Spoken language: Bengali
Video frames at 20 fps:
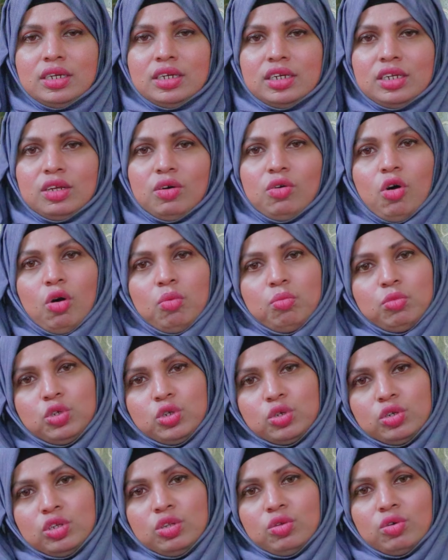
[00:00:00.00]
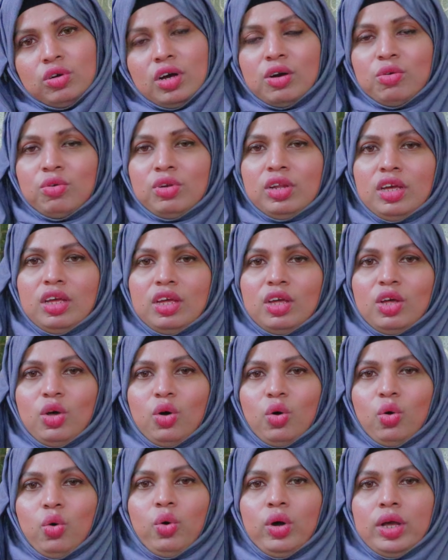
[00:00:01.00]
সেটাও হরমোনজনিত কারণে
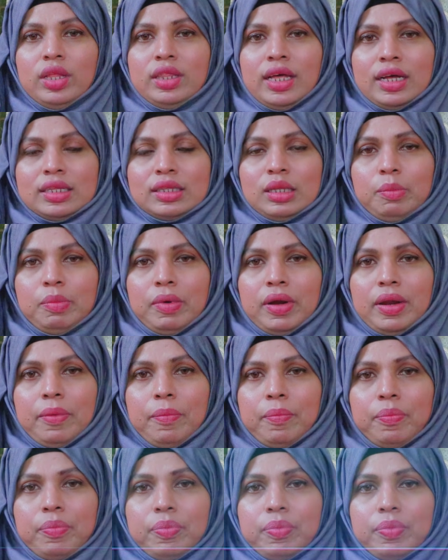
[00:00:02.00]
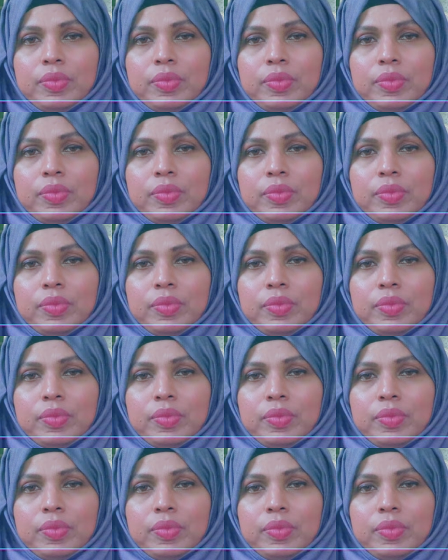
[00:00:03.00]
হয়ে থাকতে পারে